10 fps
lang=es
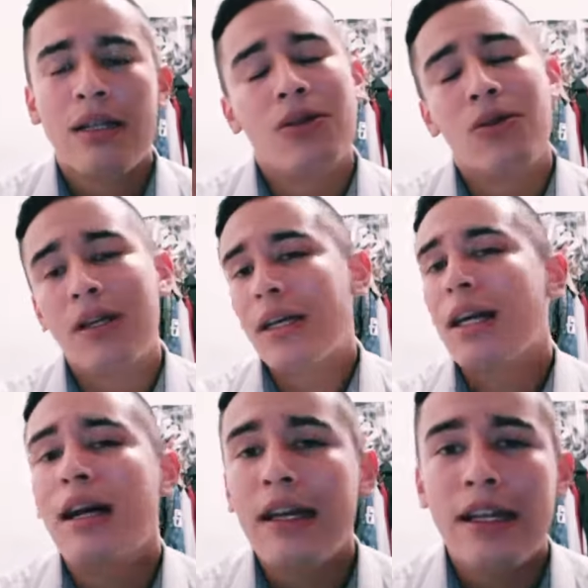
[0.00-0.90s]
no que
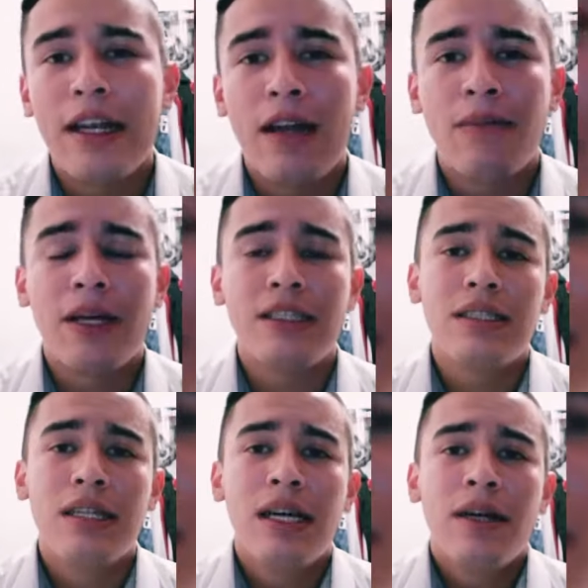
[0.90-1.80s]
vengan a generar
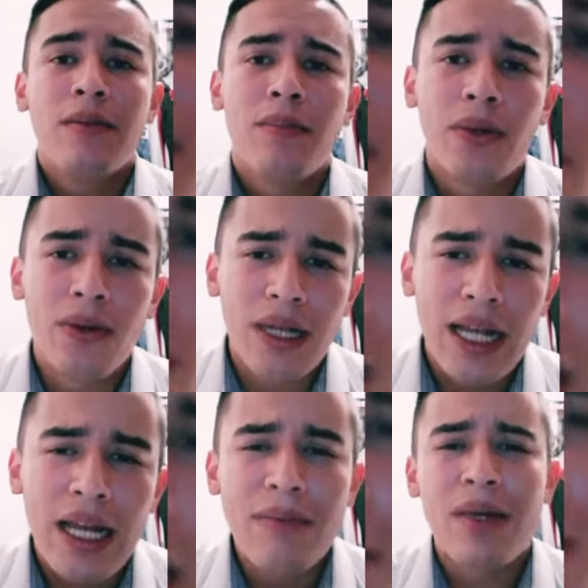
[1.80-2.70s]
más
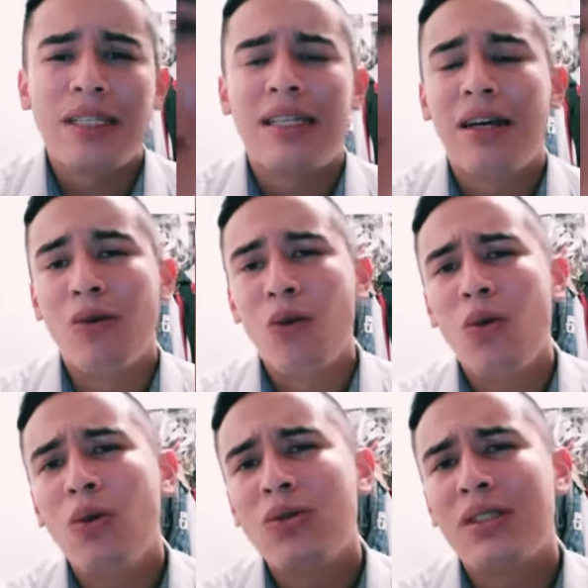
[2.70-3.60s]
problemas,
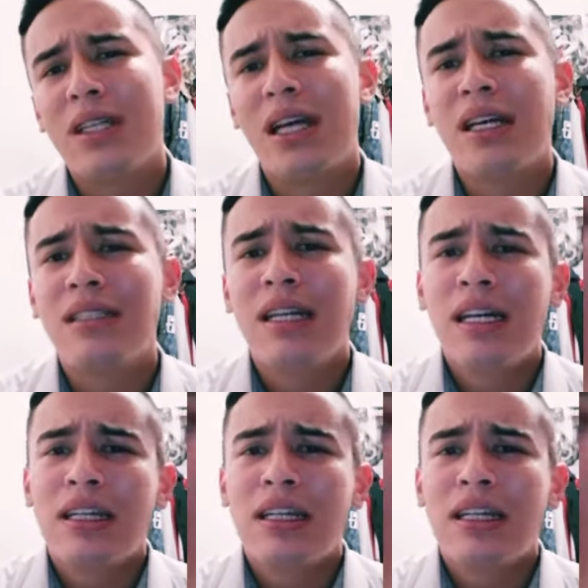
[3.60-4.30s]
angustias,